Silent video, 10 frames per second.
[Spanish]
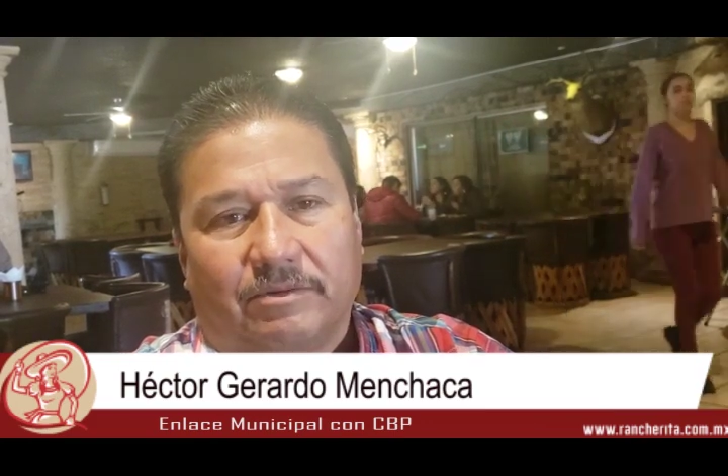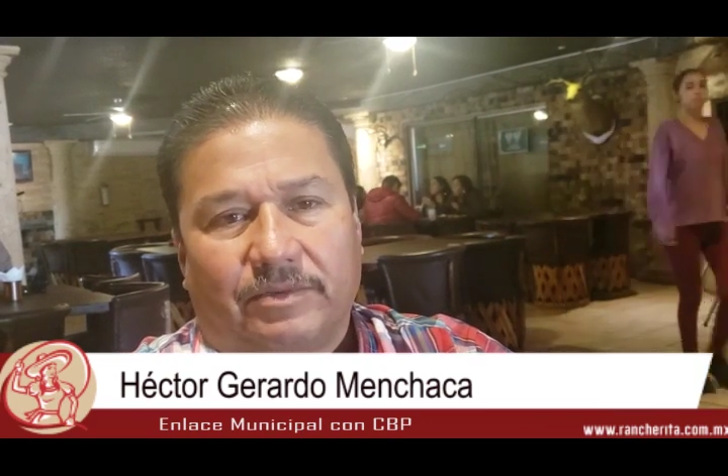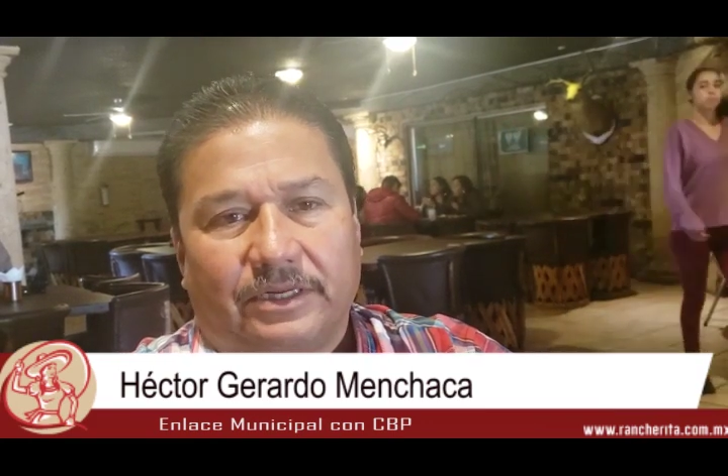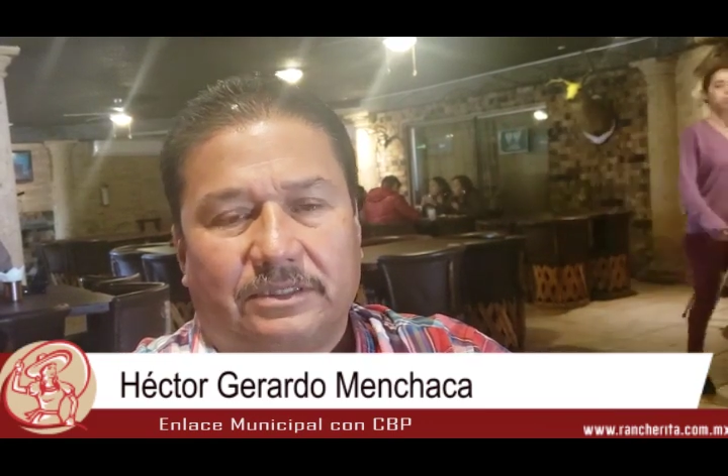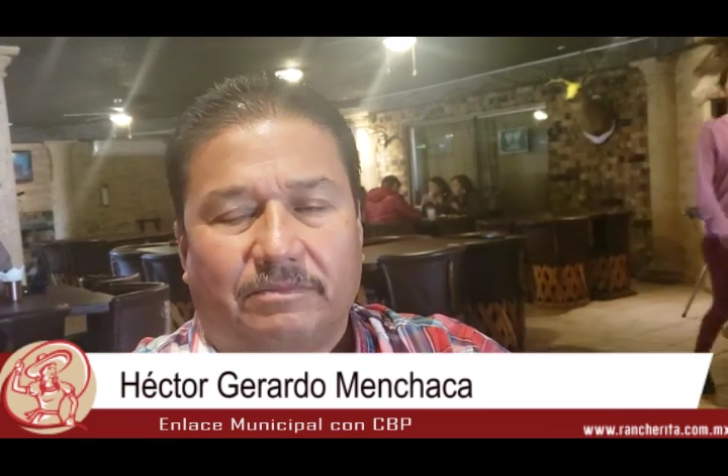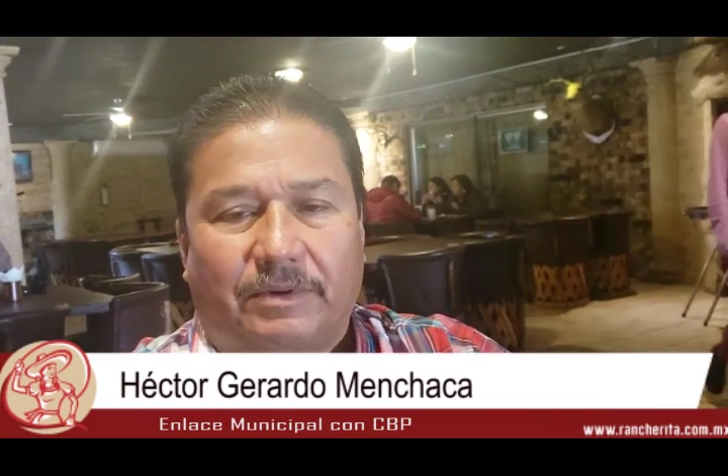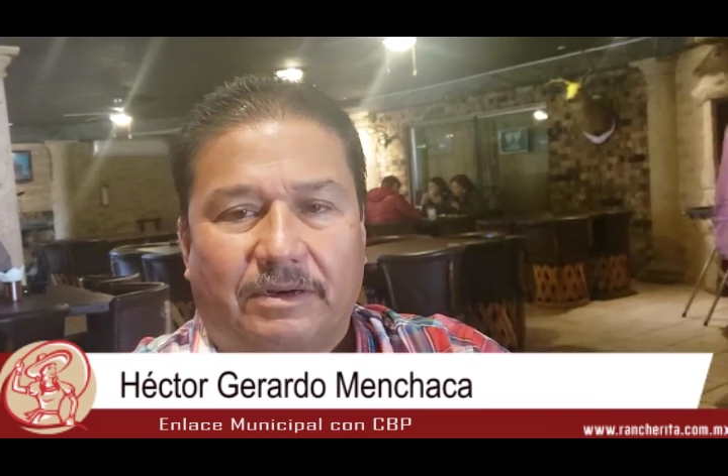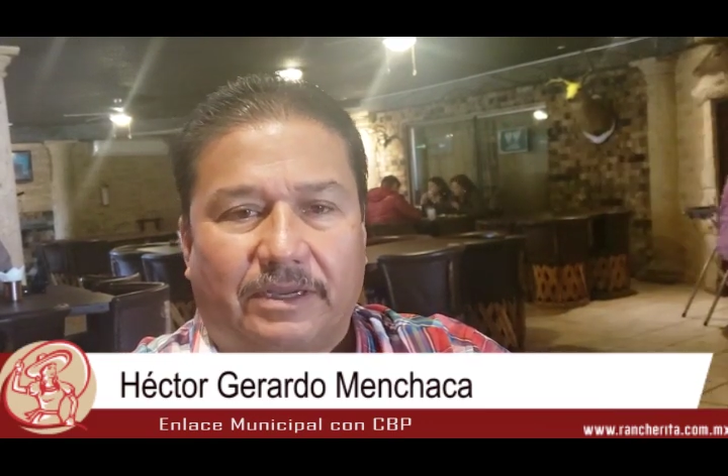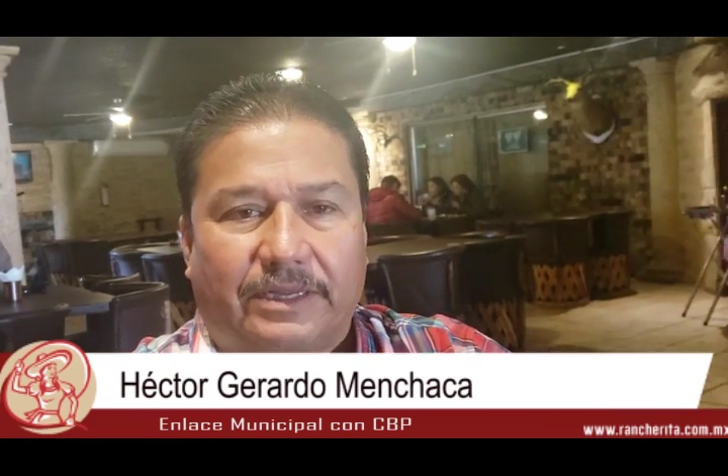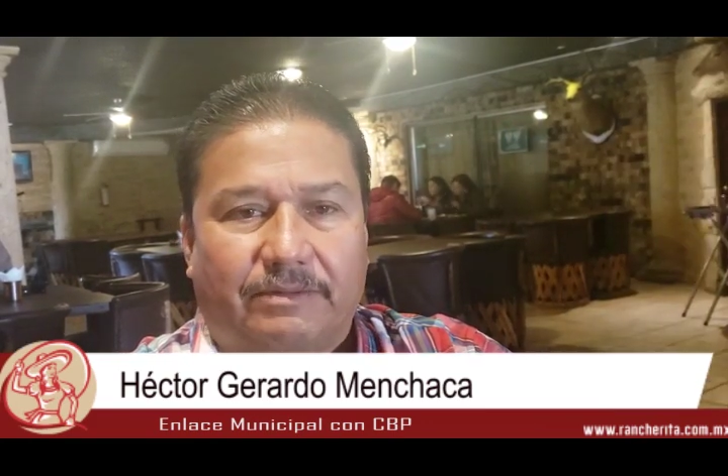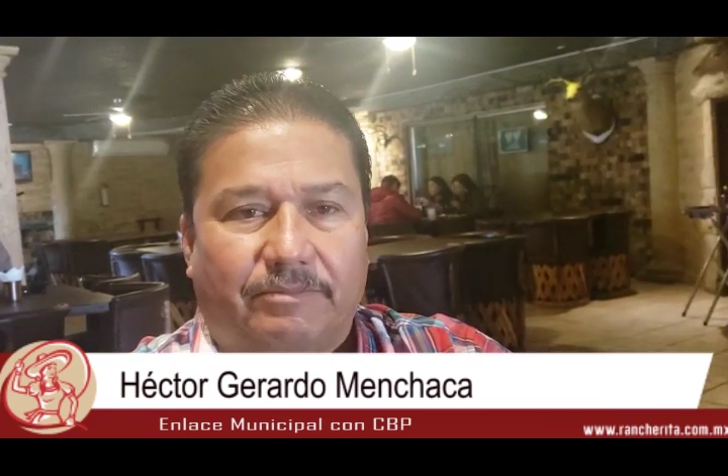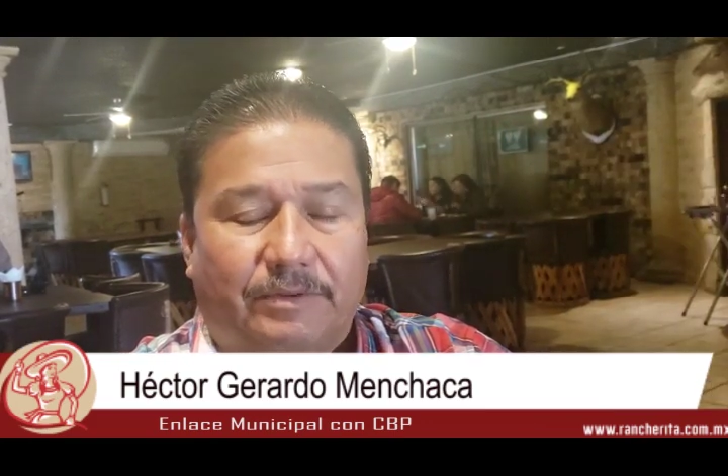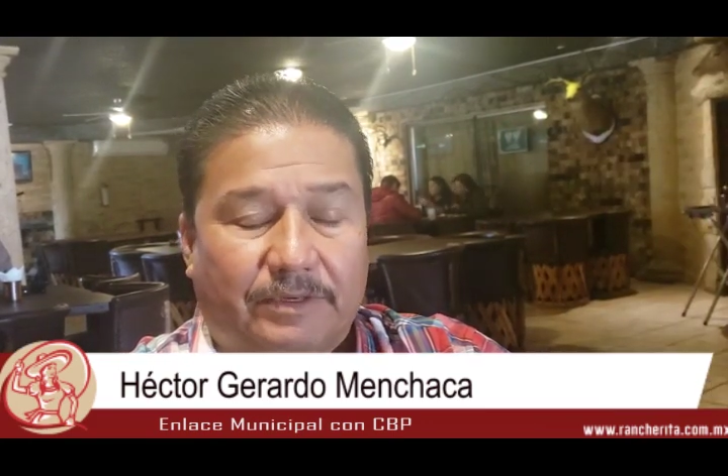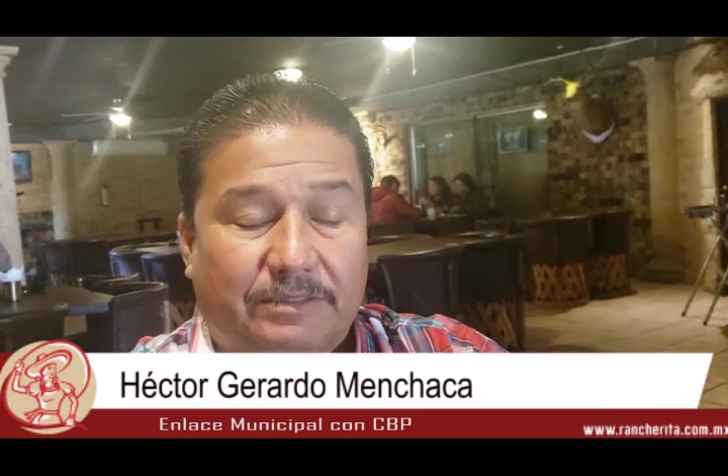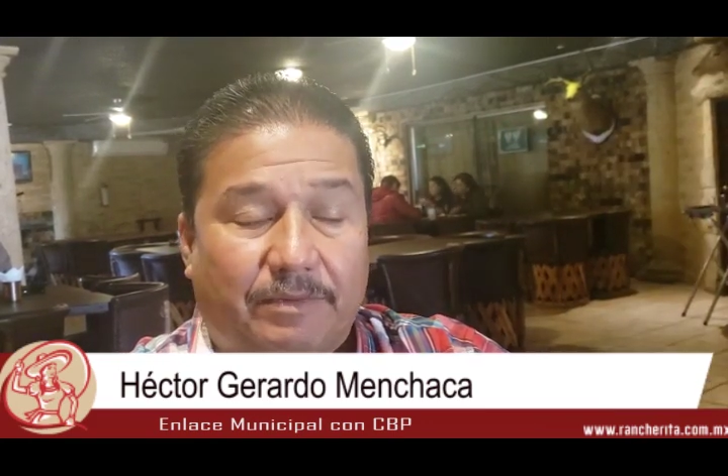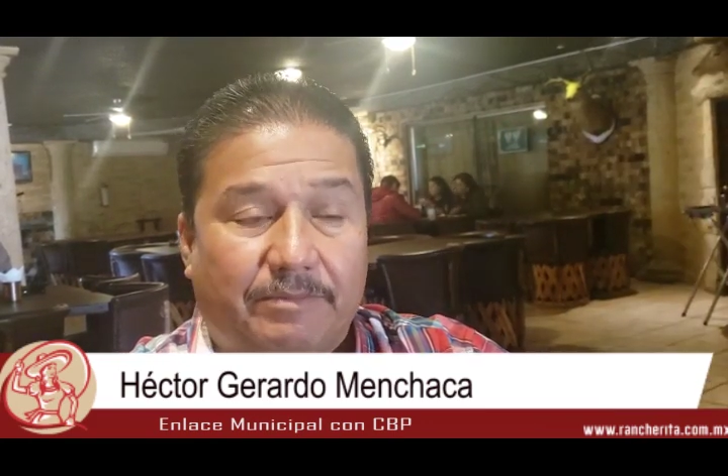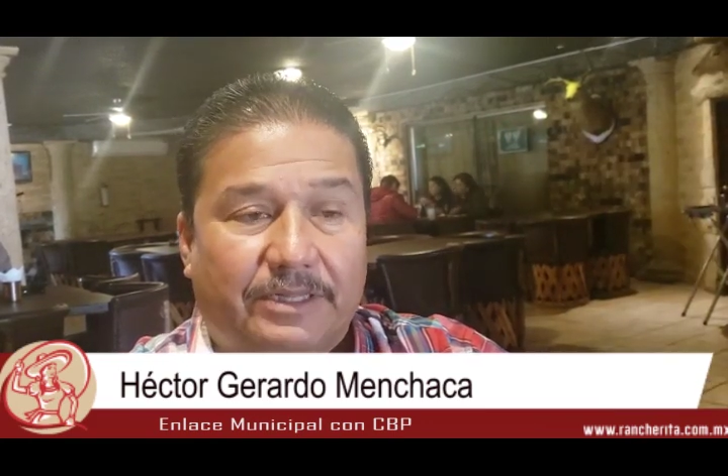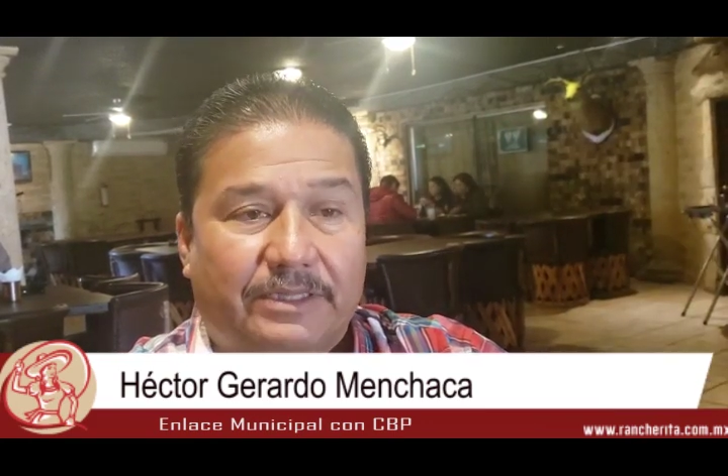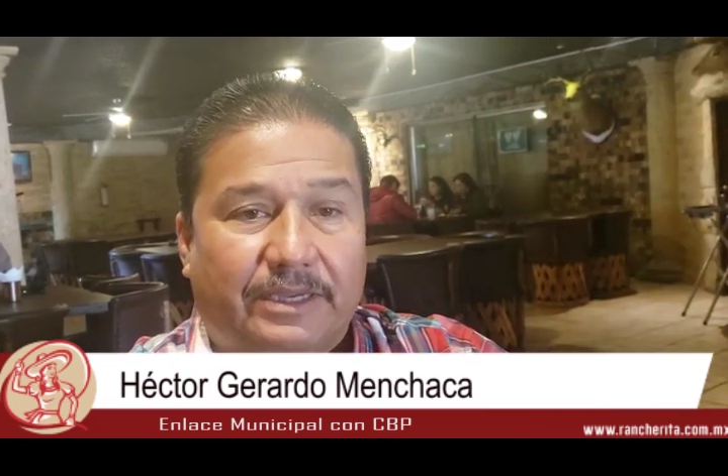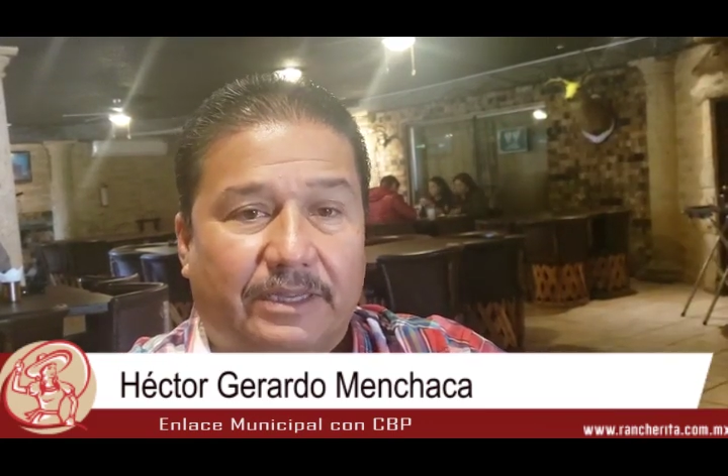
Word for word: principalmente